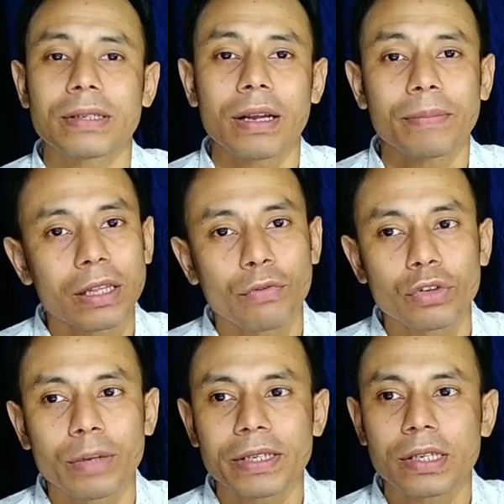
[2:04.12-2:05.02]
পার্সেন্ট আপনাদের
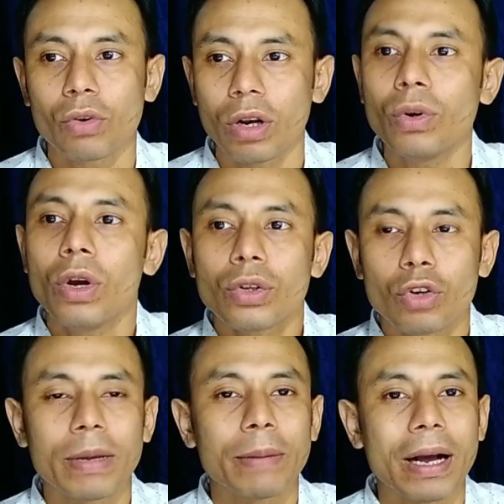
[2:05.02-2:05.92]
ফোরটি পার্সেন্ট হলেও
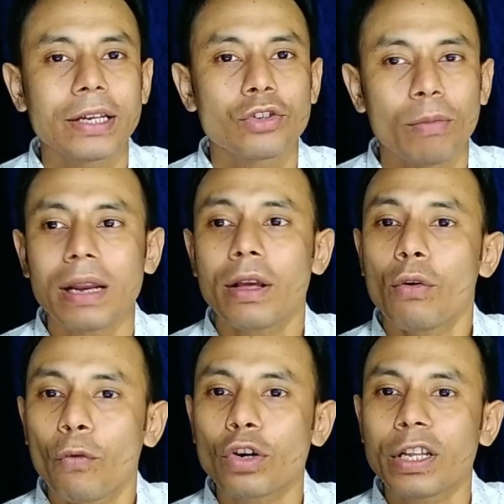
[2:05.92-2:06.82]
চলবে বাকি সবার
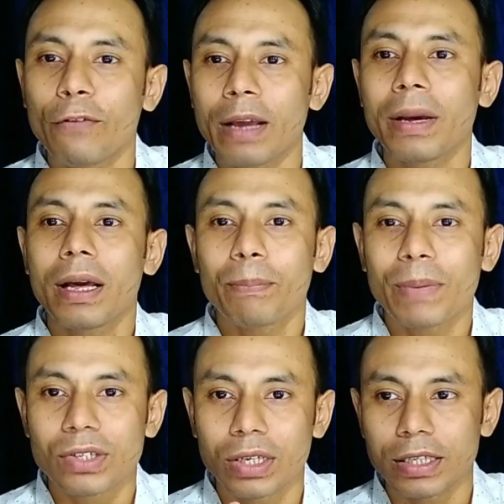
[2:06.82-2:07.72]
ফোরটি ফাইভ
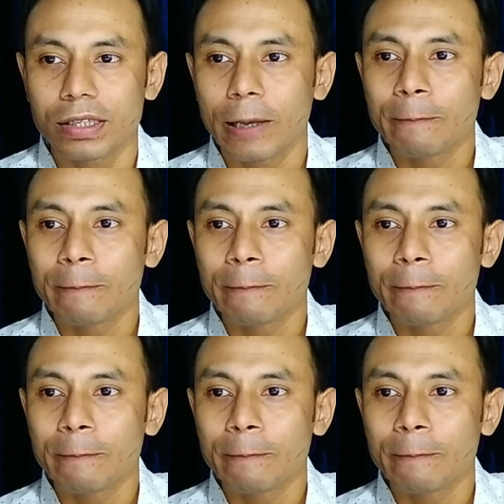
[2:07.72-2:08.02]
পার্সেন্টেজ